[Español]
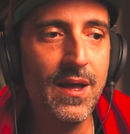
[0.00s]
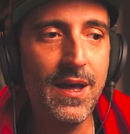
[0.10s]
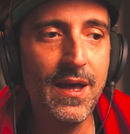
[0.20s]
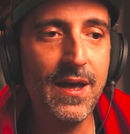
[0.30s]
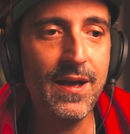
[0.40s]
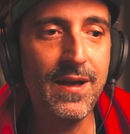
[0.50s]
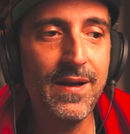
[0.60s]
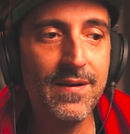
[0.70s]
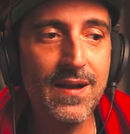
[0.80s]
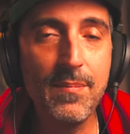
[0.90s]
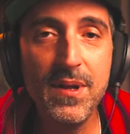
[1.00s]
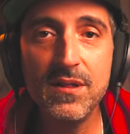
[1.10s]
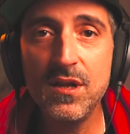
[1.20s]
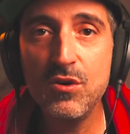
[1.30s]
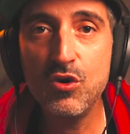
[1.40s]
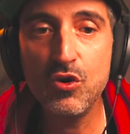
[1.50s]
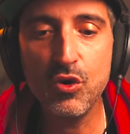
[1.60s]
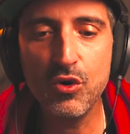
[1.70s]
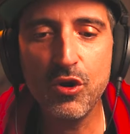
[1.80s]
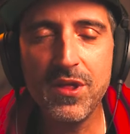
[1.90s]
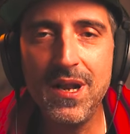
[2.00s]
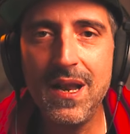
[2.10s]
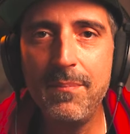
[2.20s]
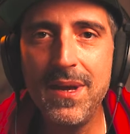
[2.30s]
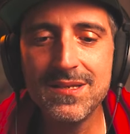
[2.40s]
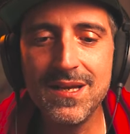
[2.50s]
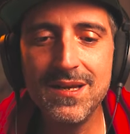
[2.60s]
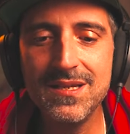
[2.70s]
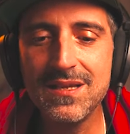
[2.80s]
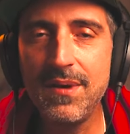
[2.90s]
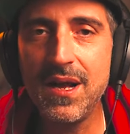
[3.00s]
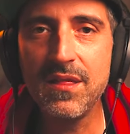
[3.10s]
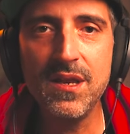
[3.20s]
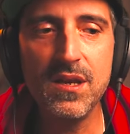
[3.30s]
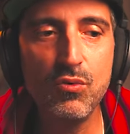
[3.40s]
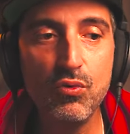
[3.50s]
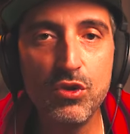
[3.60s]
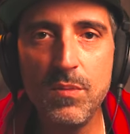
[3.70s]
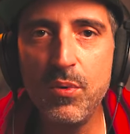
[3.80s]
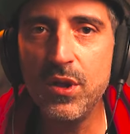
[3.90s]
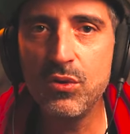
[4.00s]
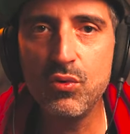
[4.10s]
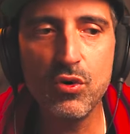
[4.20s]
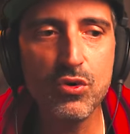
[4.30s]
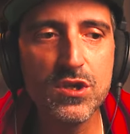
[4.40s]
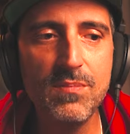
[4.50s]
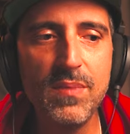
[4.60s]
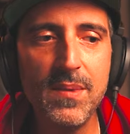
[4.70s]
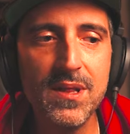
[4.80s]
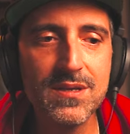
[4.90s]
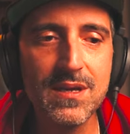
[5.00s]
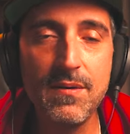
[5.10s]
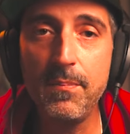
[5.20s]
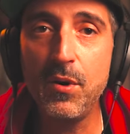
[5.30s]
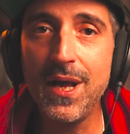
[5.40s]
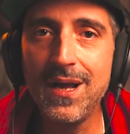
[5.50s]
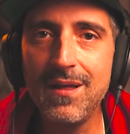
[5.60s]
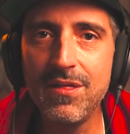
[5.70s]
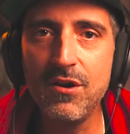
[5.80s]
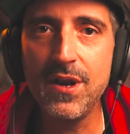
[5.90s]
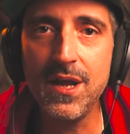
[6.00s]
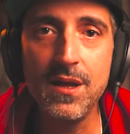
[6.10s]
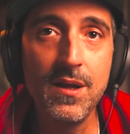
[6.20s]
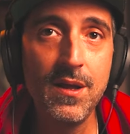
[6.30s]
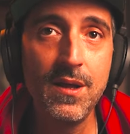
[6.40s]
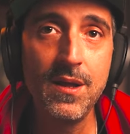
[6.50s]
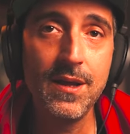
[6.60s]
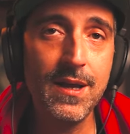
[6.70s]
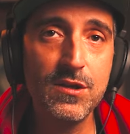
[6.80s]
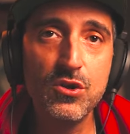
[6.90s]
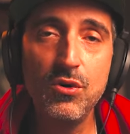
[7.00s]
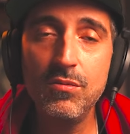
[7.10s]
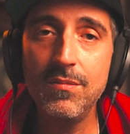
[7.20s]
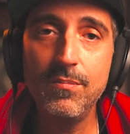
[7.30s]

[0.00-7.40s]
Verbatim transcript: Eh, realmente no conocen las mesas ni saben hacer ningún tipo de truco, simplemente saben poner canciones que son